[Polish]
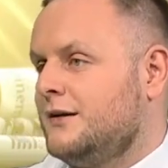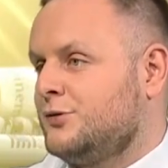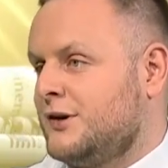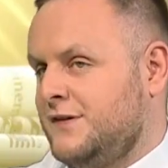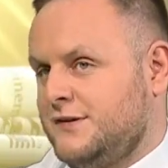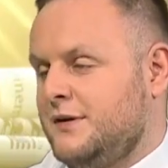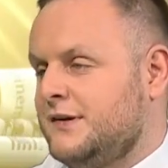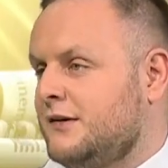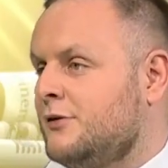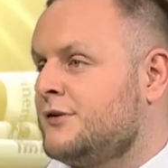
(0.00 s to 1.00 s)
które wysyłają
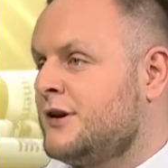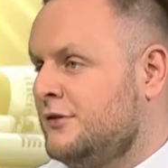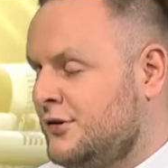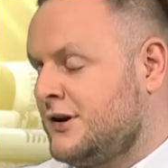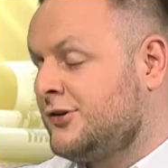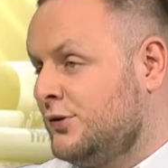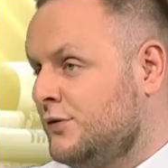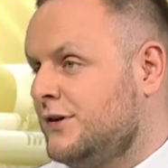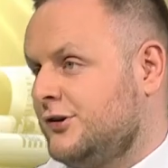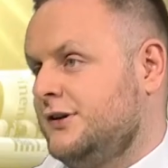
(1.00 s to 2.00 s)
sygnał do, do
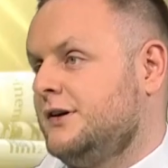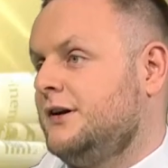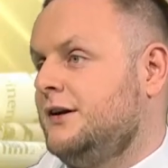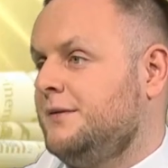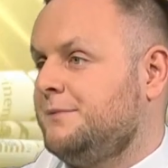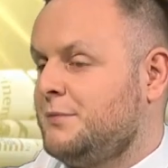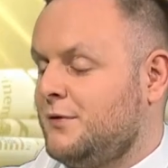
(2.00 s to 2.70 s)
strażników leśnych i mm,